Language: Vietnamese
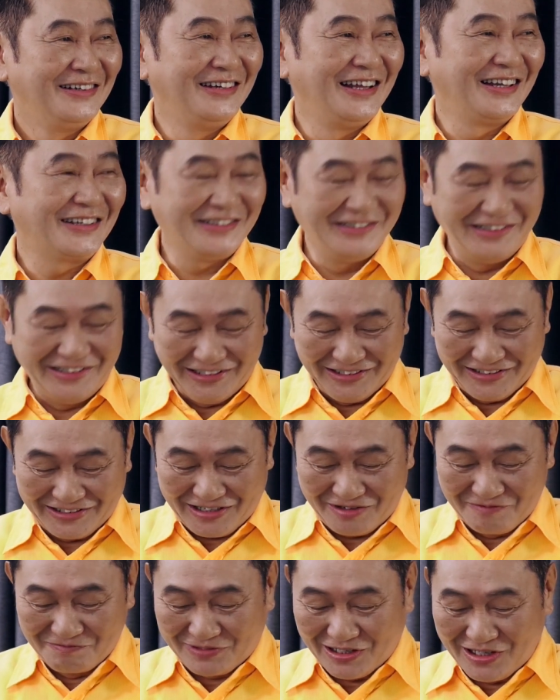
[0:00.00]
Nít gì,
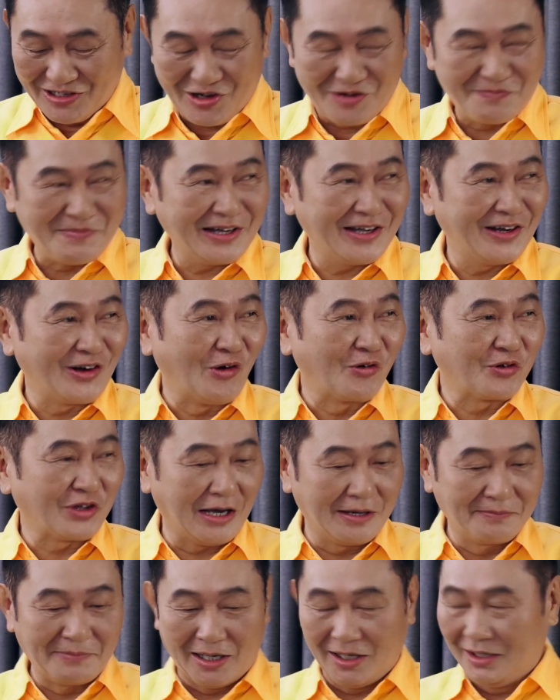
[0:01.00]
công ty có mấy cái đồ
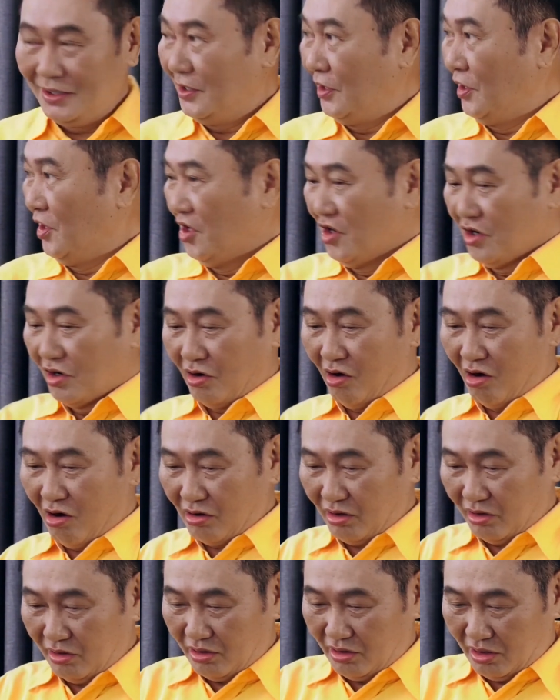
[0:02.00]
chơi mới,
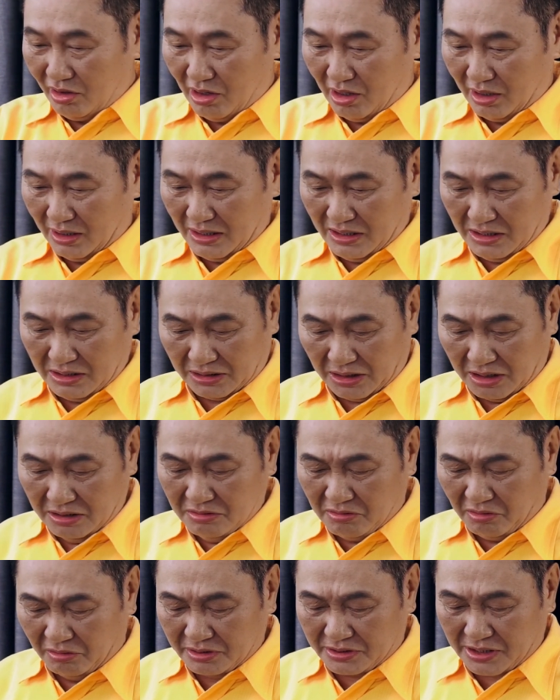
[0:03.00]
con do đó đang uh,
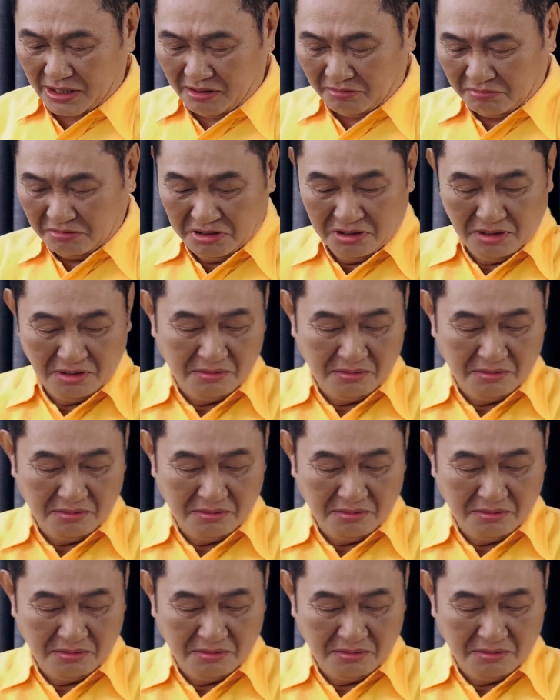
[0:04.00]
thử coi sao.